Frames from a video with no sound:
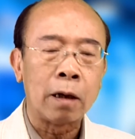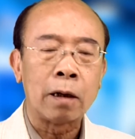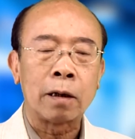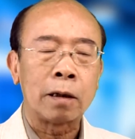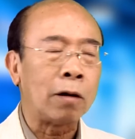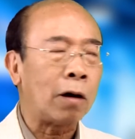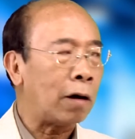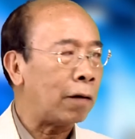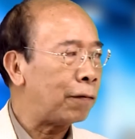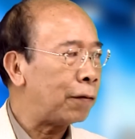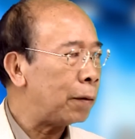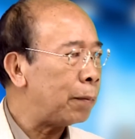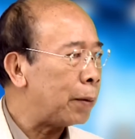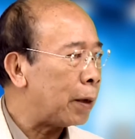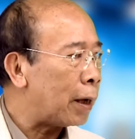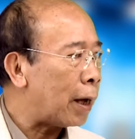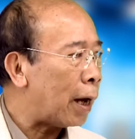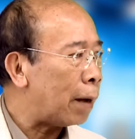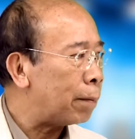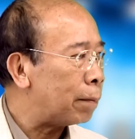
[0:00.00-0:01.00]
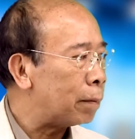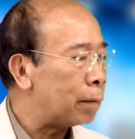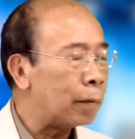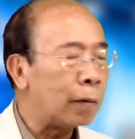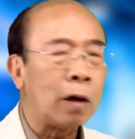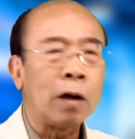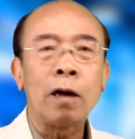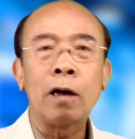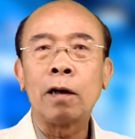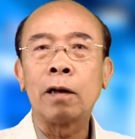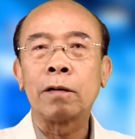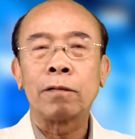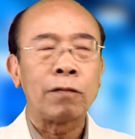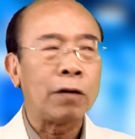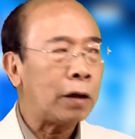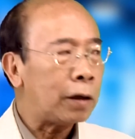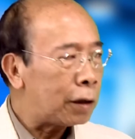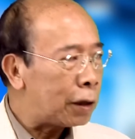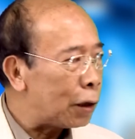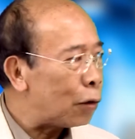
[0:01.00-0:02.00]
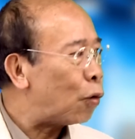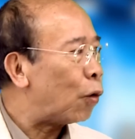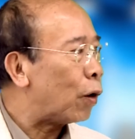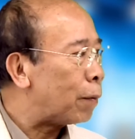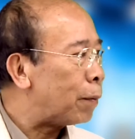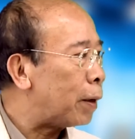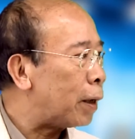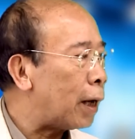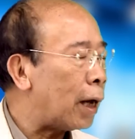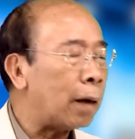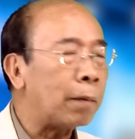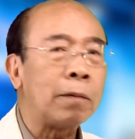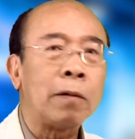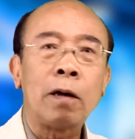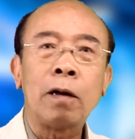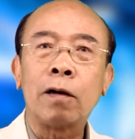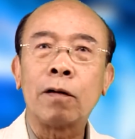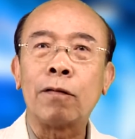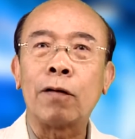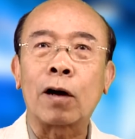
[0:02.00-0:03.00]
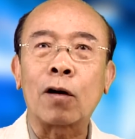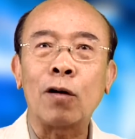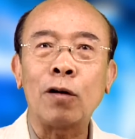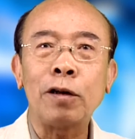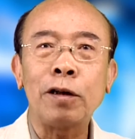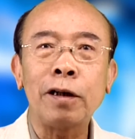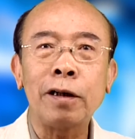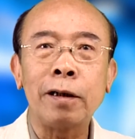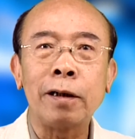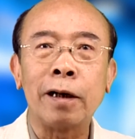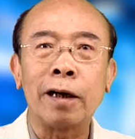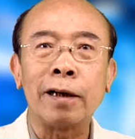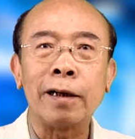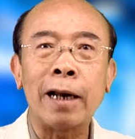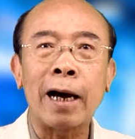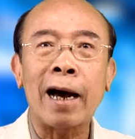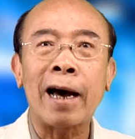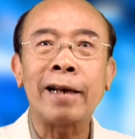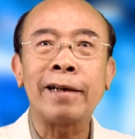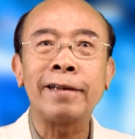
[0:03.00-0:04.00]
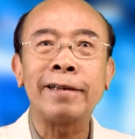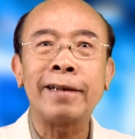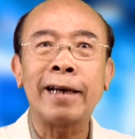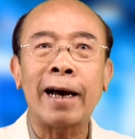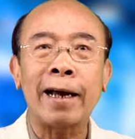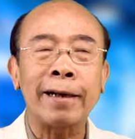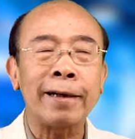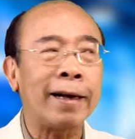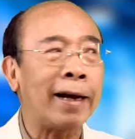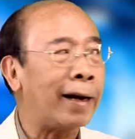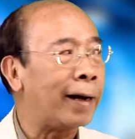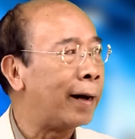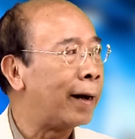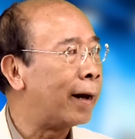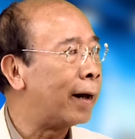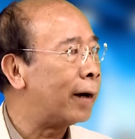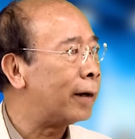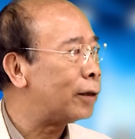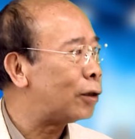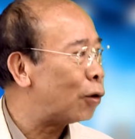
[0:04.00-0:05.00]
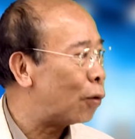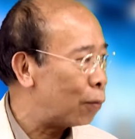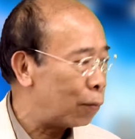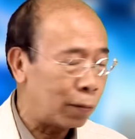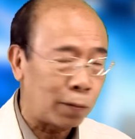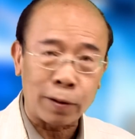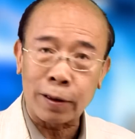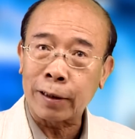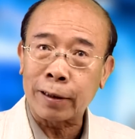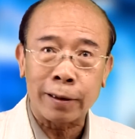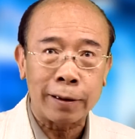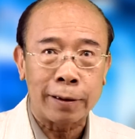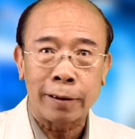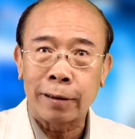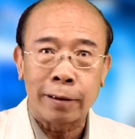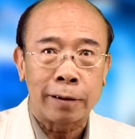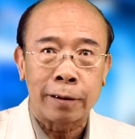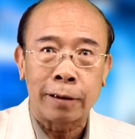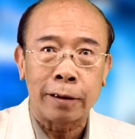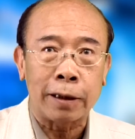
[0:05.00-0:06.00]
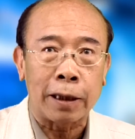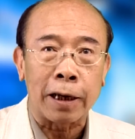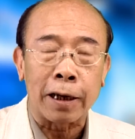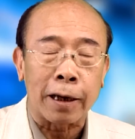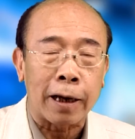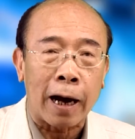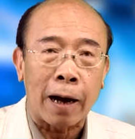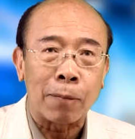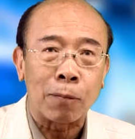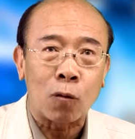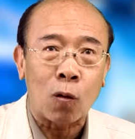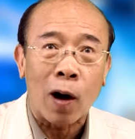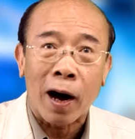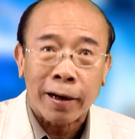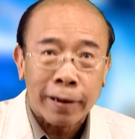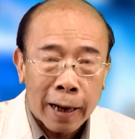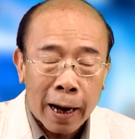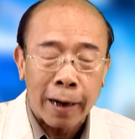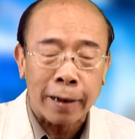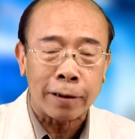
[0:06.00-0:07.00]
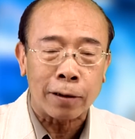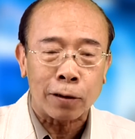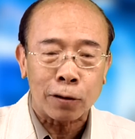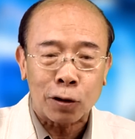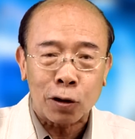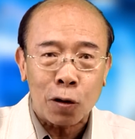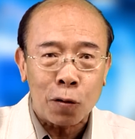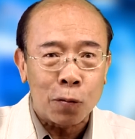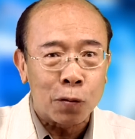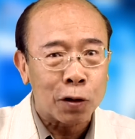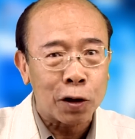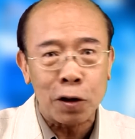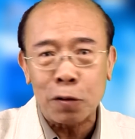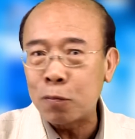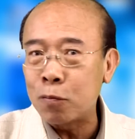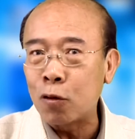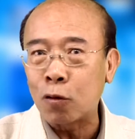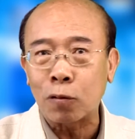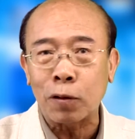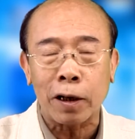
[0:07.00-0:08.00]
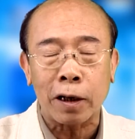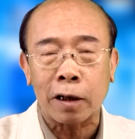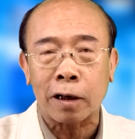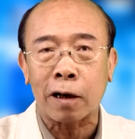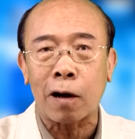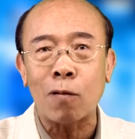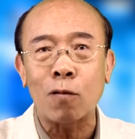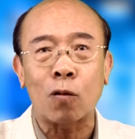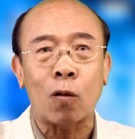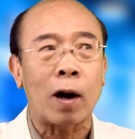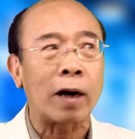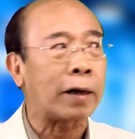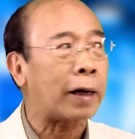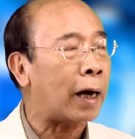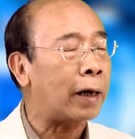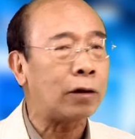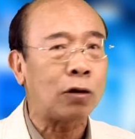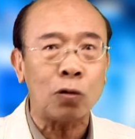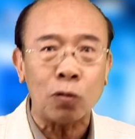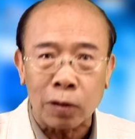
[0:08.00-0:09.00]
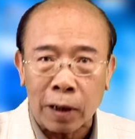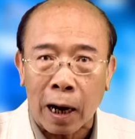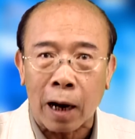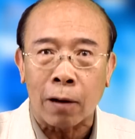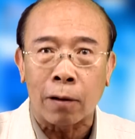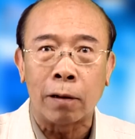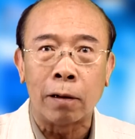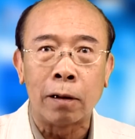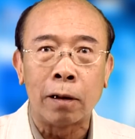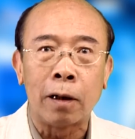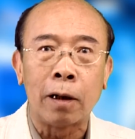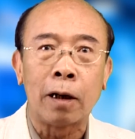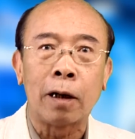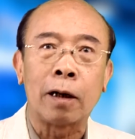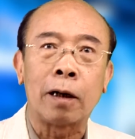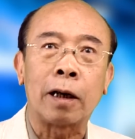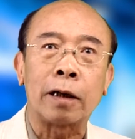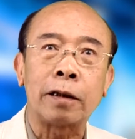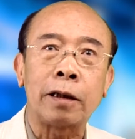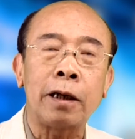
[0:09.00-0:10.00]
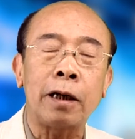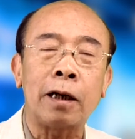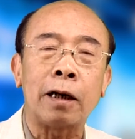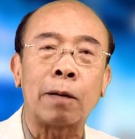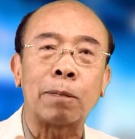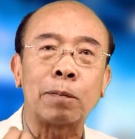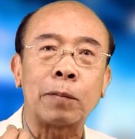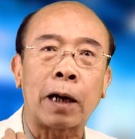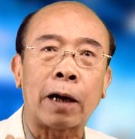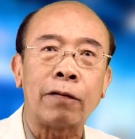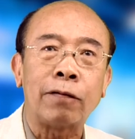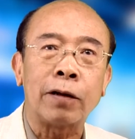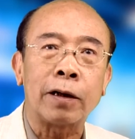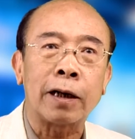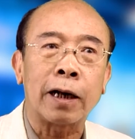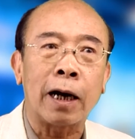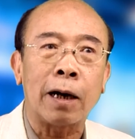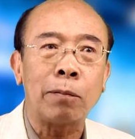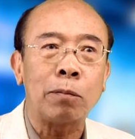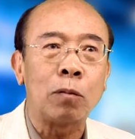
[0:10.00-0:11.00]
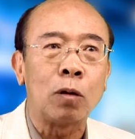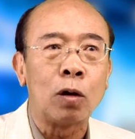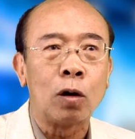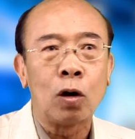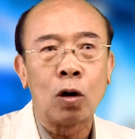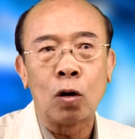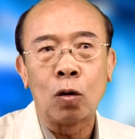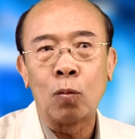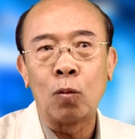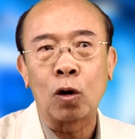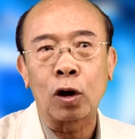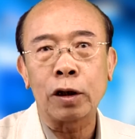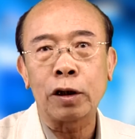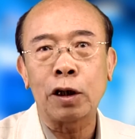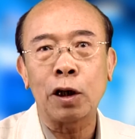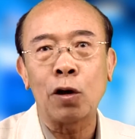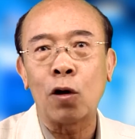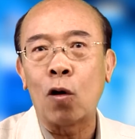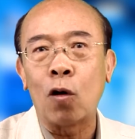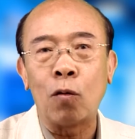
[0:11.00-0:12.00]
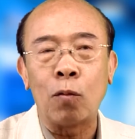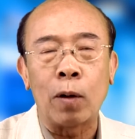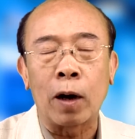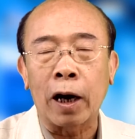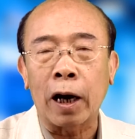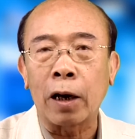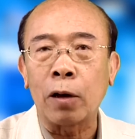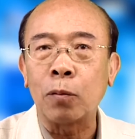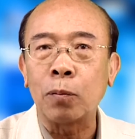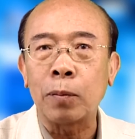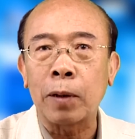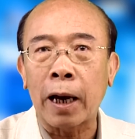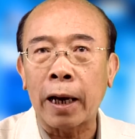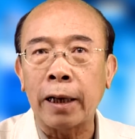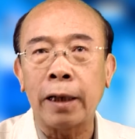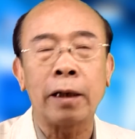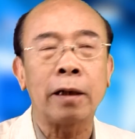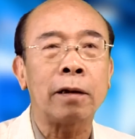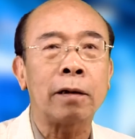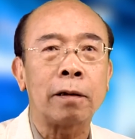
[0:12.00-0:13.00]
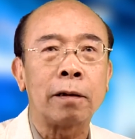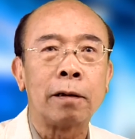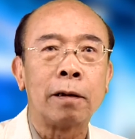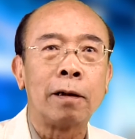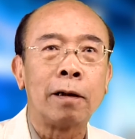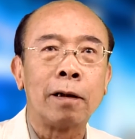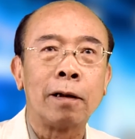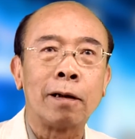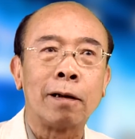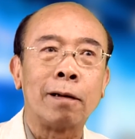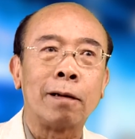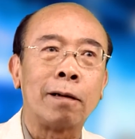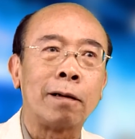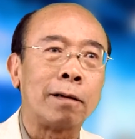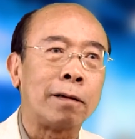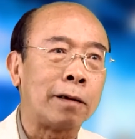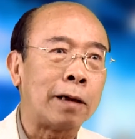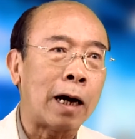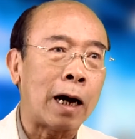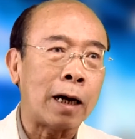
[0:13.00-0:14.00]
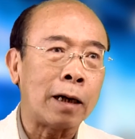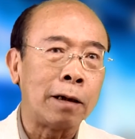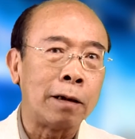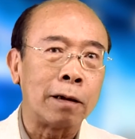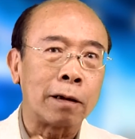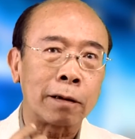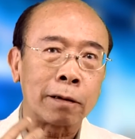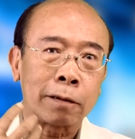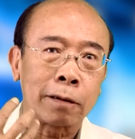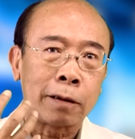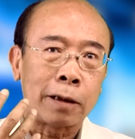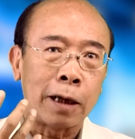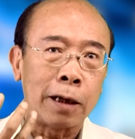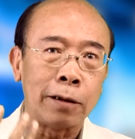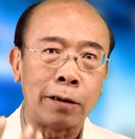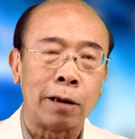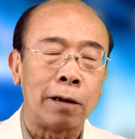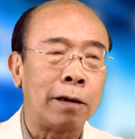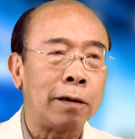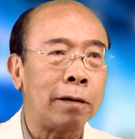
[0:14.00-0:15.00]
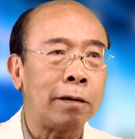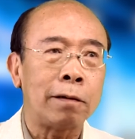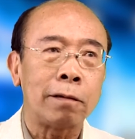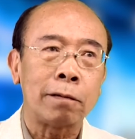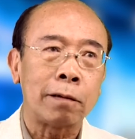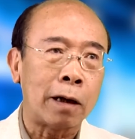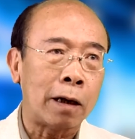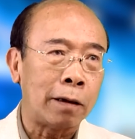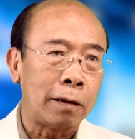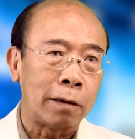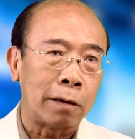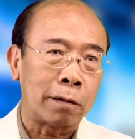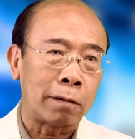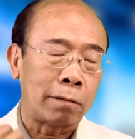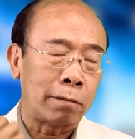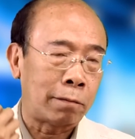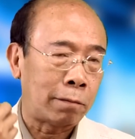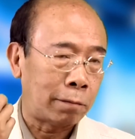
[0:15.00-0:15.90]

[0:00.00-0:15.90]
đó là phía miền Nam phía chính quyền miền Nam và có những người đã ăn gian đã lợi dụng cái cái tình cảm quảng đại đó cho một cái mục đích không quảng đại chút nào là thiết lập tại Việt Nam một cái chế độ mà ngày hôm nay đó ờ, đã được thế giới đã được